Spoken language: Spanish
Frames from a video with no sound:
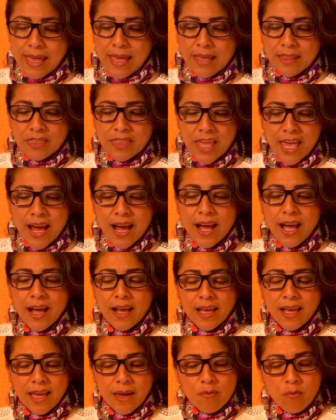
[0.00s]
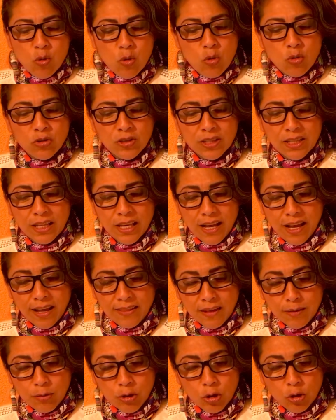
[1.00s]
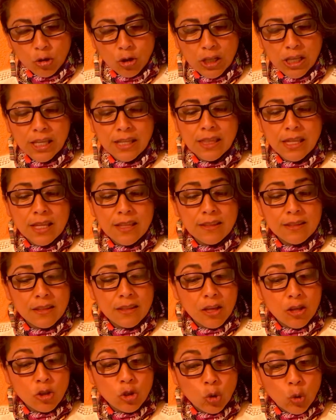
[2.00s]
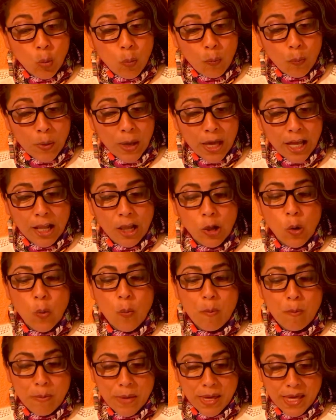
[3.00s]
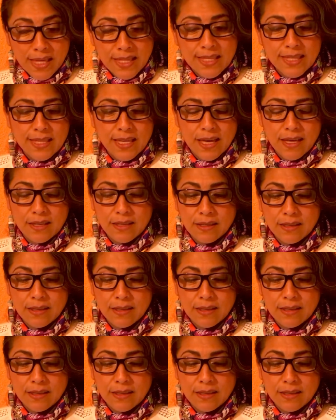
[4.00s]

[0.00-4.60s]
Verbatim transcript: Deja que música de violines tu pelo mesa